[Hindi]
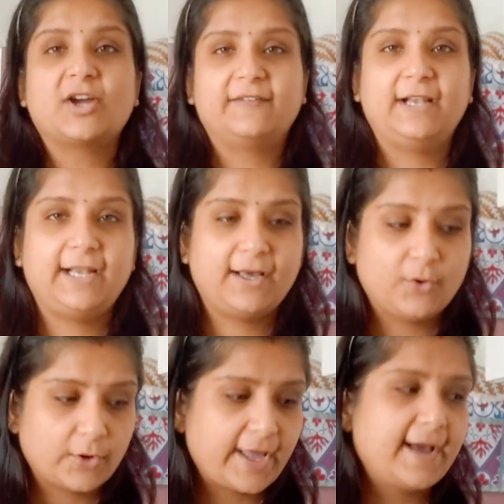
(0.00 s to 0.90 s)
शावर लेना
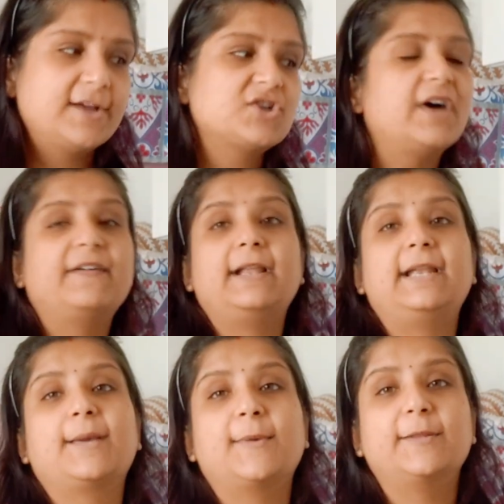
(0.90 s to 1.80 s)
हो गया है शावर
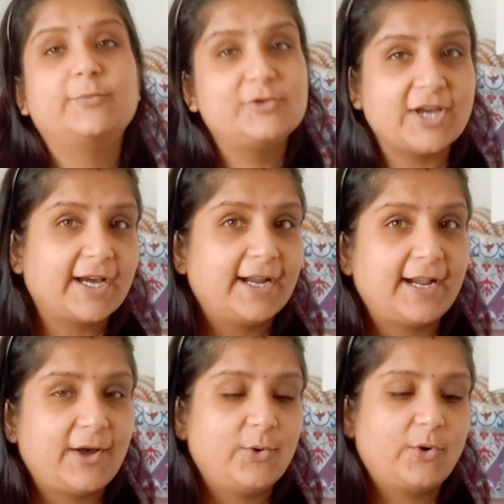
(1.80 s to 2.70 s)
लेने के बाद पूजा
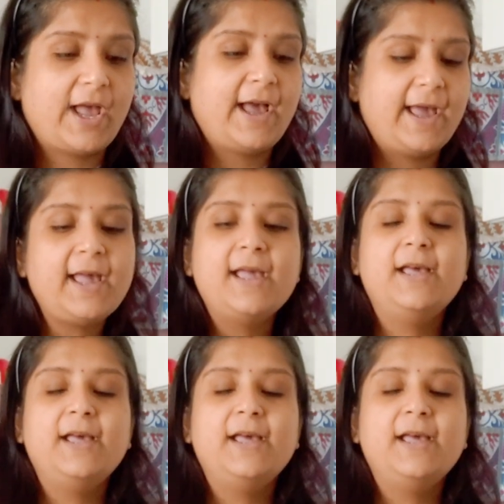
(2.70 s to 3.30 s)
करना हो गया है